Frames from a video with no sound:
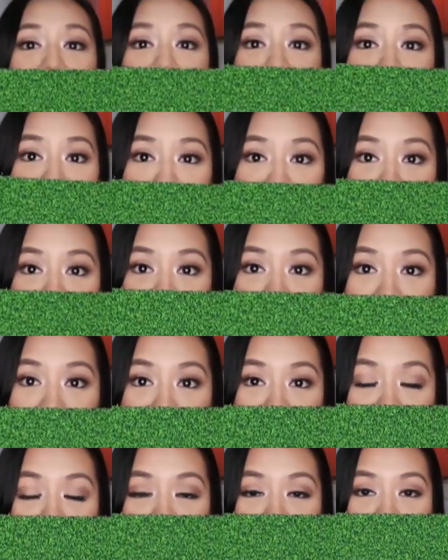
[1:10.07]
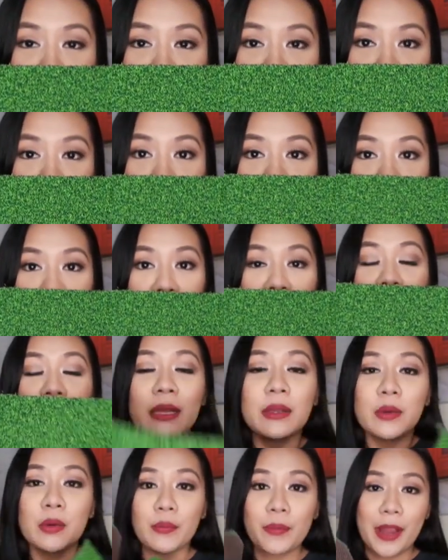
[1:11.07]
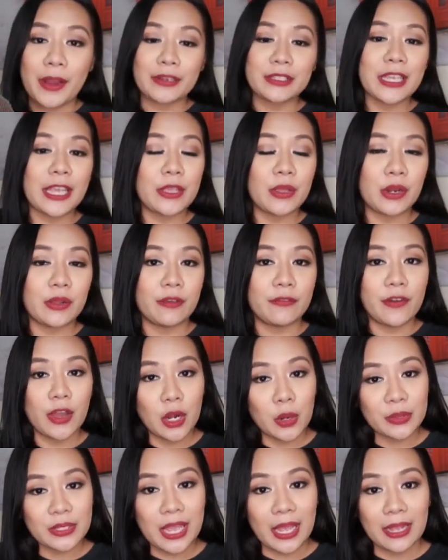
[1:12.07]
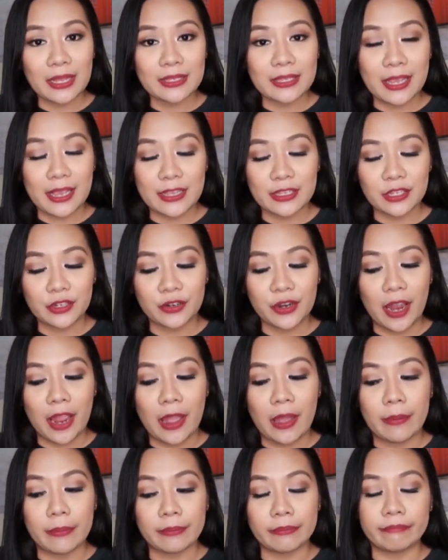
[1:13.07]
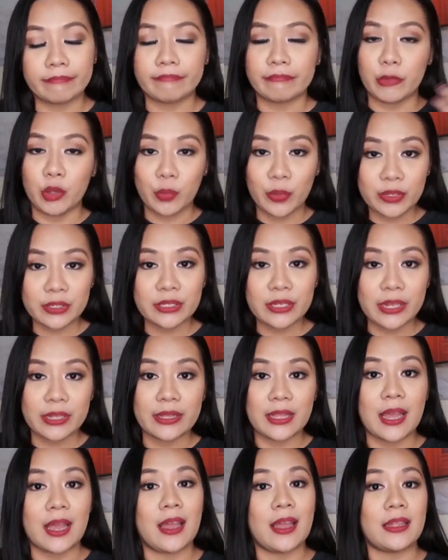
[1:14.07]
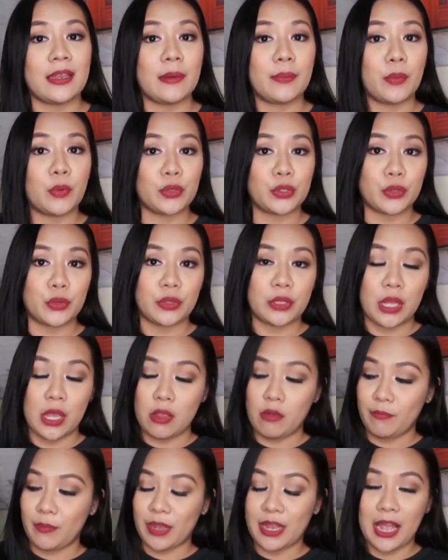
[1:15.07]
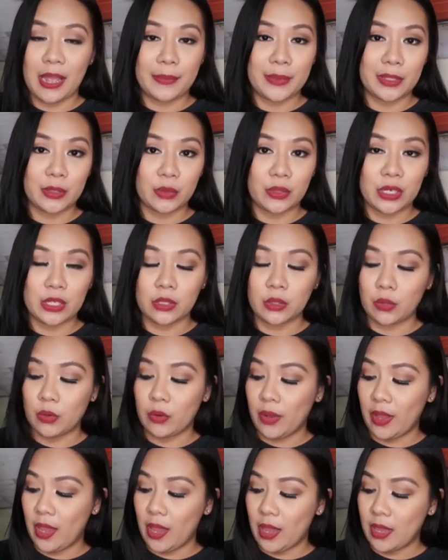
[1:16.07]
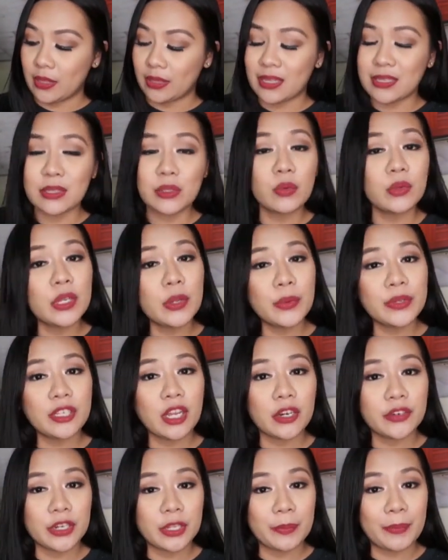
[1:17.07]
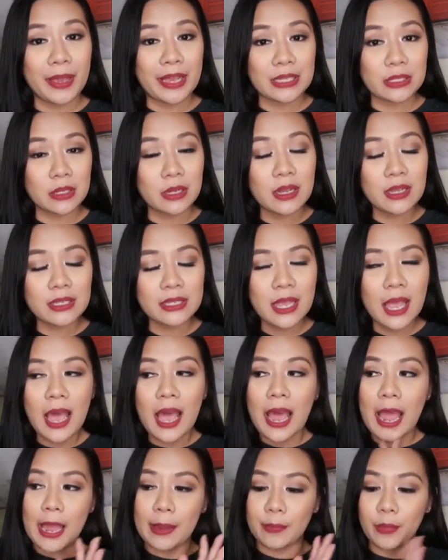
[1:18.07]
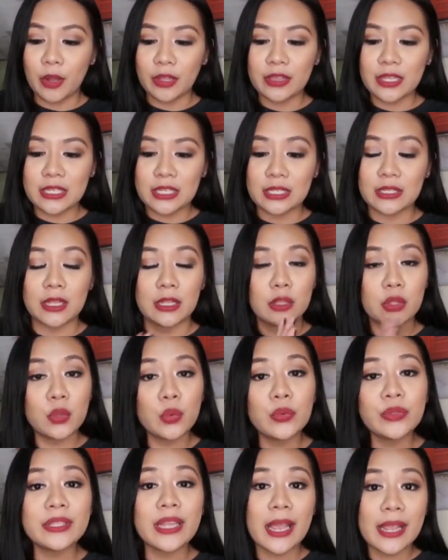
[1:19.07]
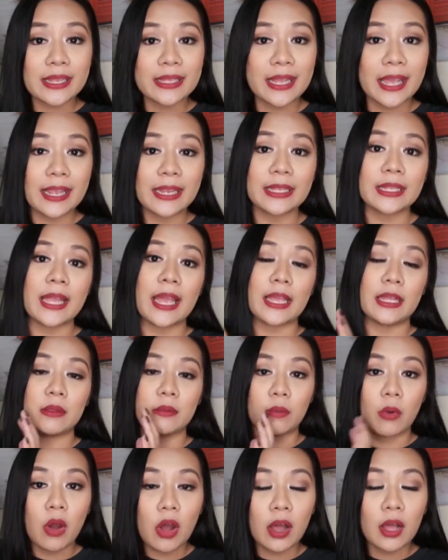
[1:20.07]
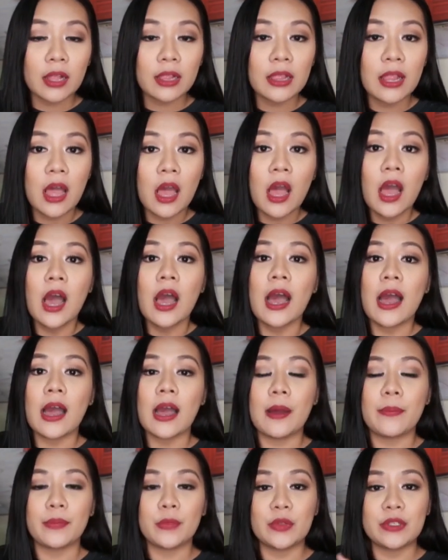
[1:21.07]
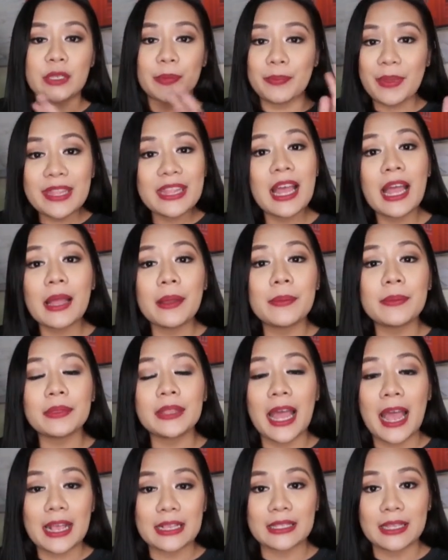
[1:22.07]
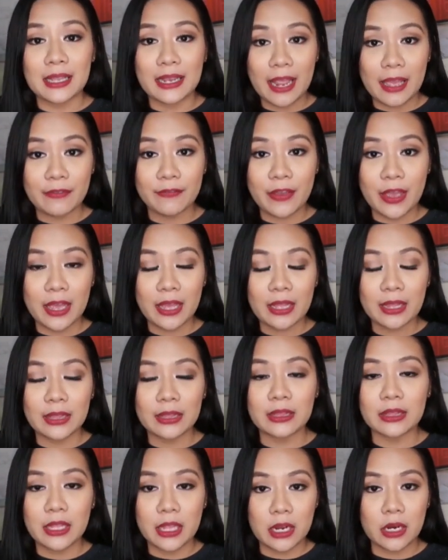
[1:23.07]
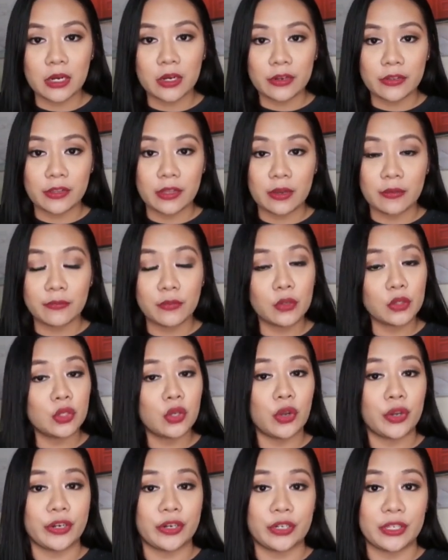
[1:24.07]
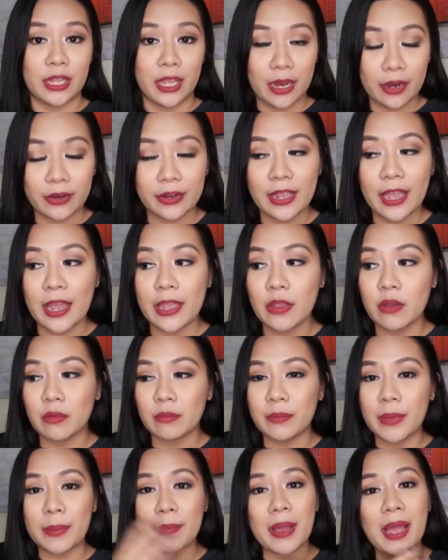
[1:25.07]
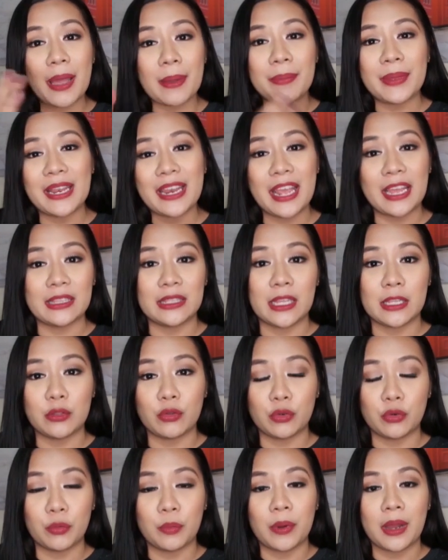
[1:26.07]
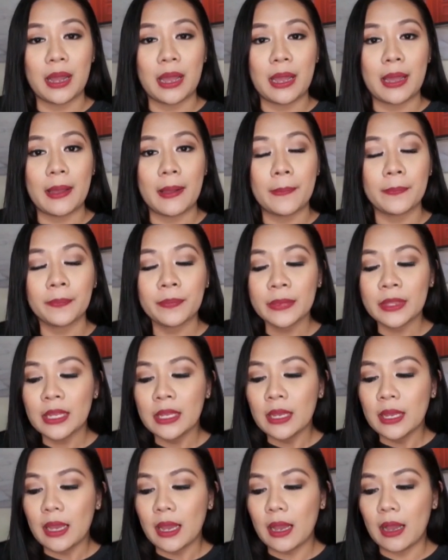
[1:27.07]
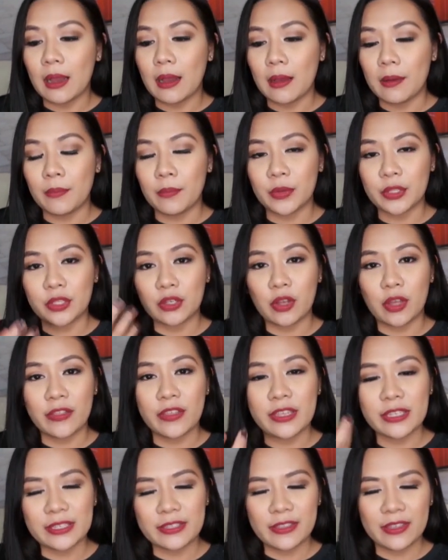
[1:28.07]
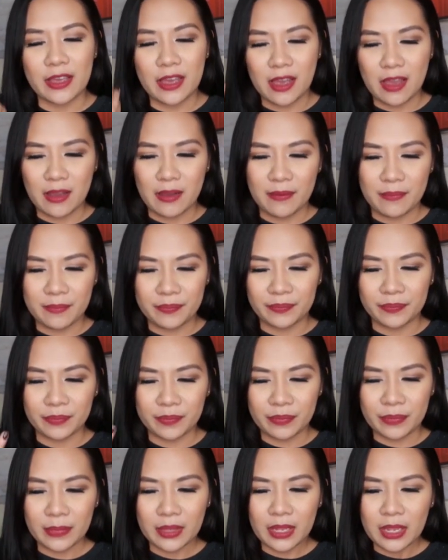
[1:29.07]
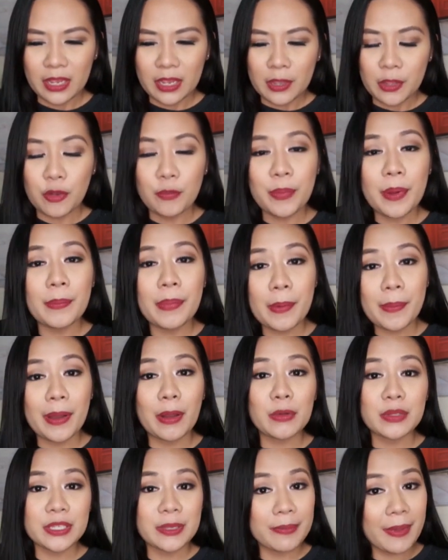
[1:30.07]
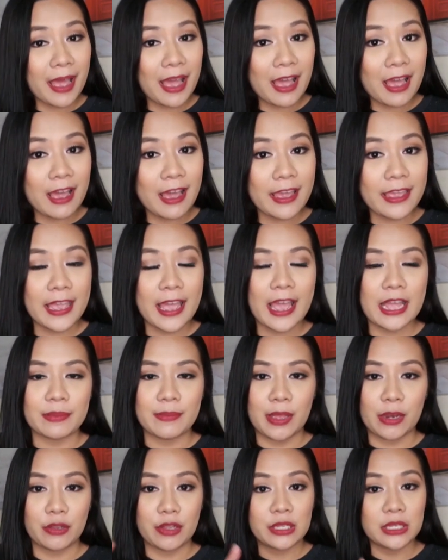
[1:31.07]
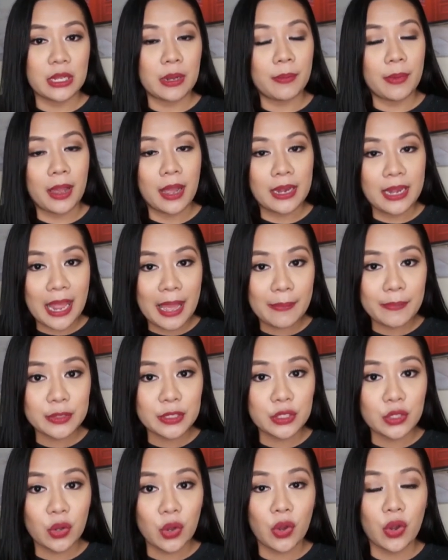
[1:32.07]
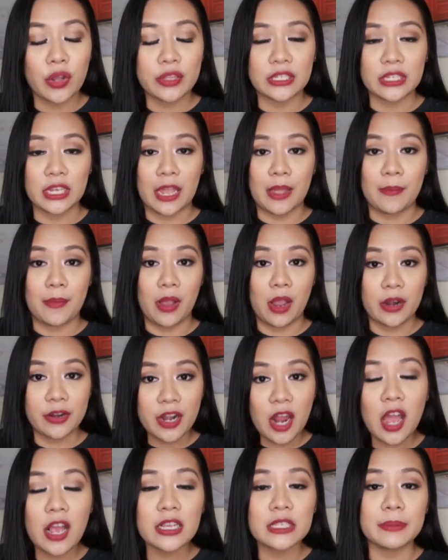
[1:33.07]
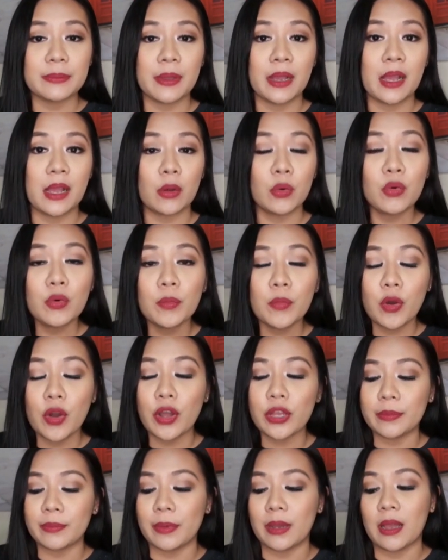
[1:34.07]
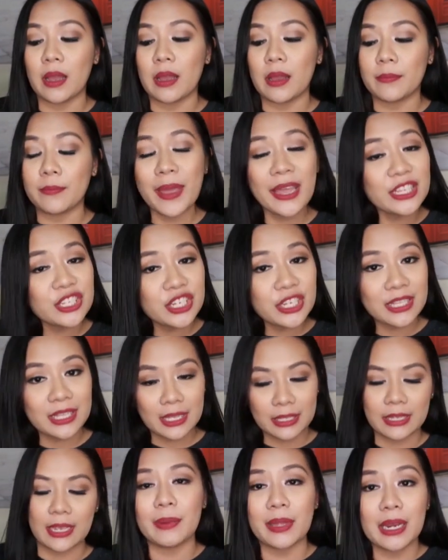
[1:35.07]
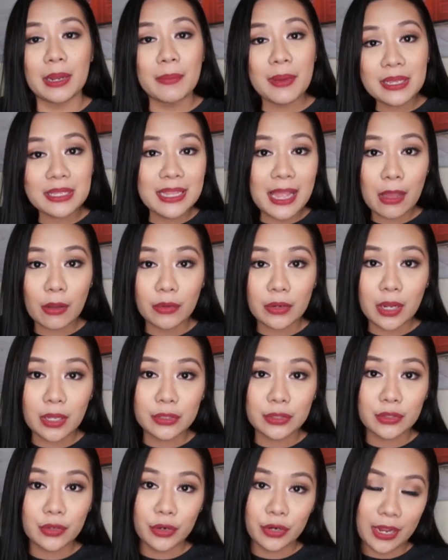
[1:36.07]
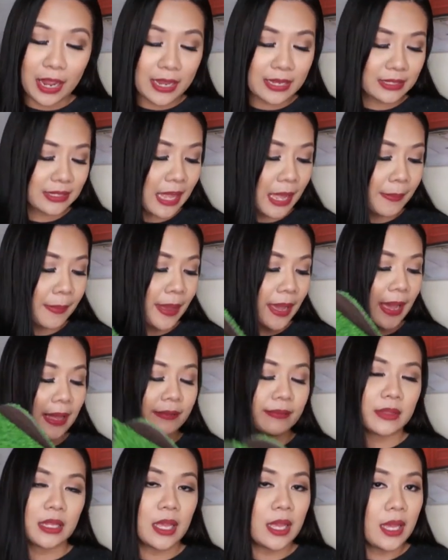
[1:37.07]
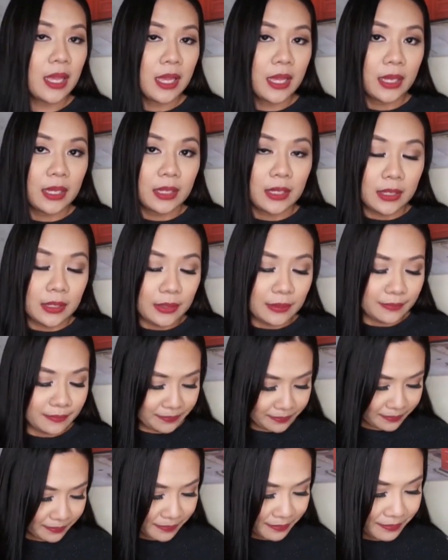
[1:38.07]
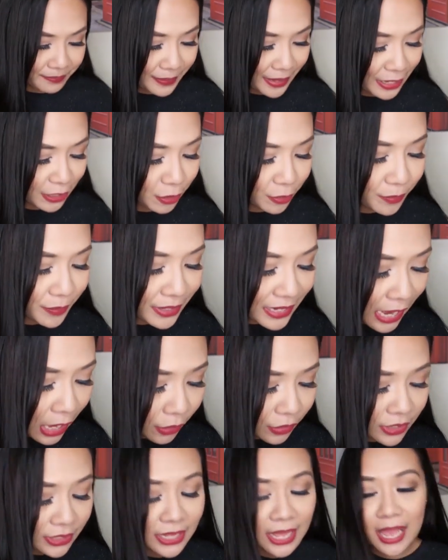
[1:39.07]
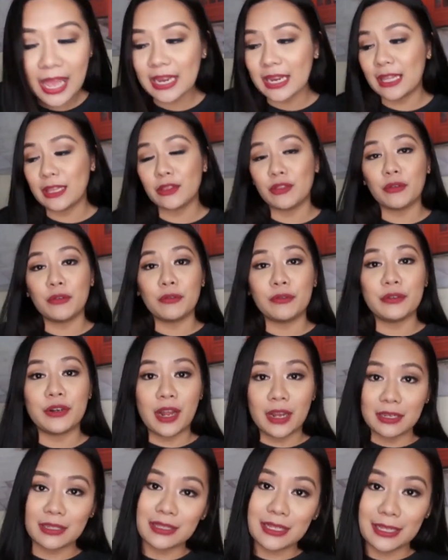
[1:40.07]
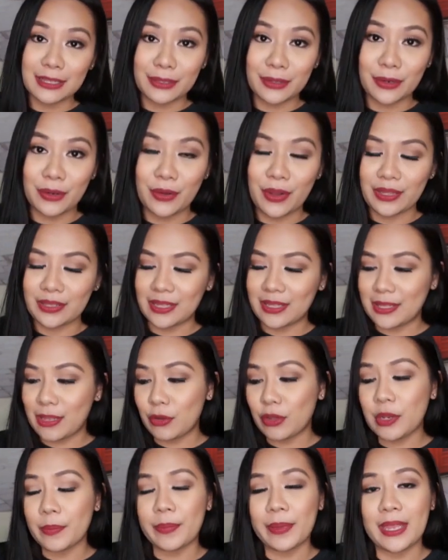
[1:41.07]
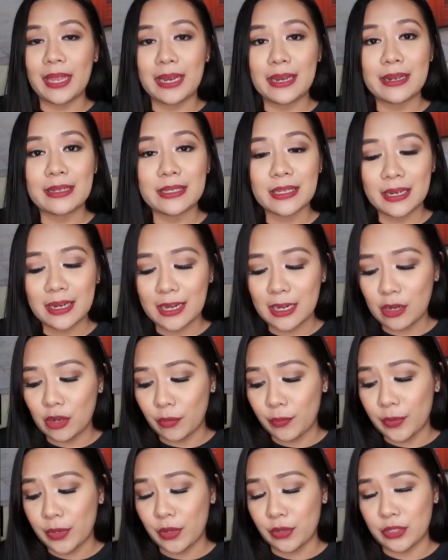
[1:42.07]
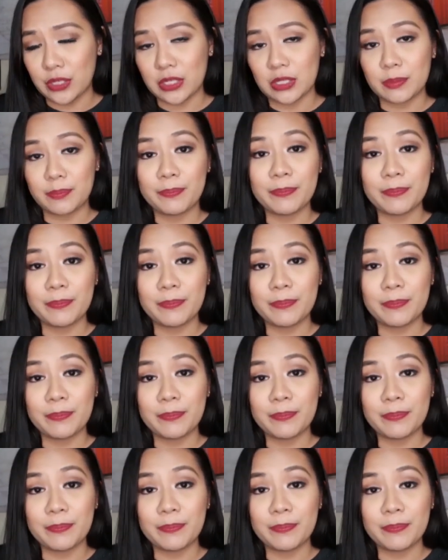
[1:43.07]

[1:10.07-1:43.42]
pictures ko eh. So, kung meron sa inyo nag-follow sa akin sa Instagram, you will see na na-post ko na yung paggamit ko nito. And this is only 100 pesos. I bought this at the new 999 mall um, dun sa pinakataas na level near the food court area. Yung may mga din doon ng mga um, what do you call this, the, um, yung pagbabango sa bahay, yan, meron din sila mga lamps doon, tsaka mga rugs, mga kumot, mga bedsheet, ganyan. Kalabas na ako ng store, guys, dapat. Pero bigla ko nadaanan tong rug na to at hindi ko napigilan ng sarili ko because it's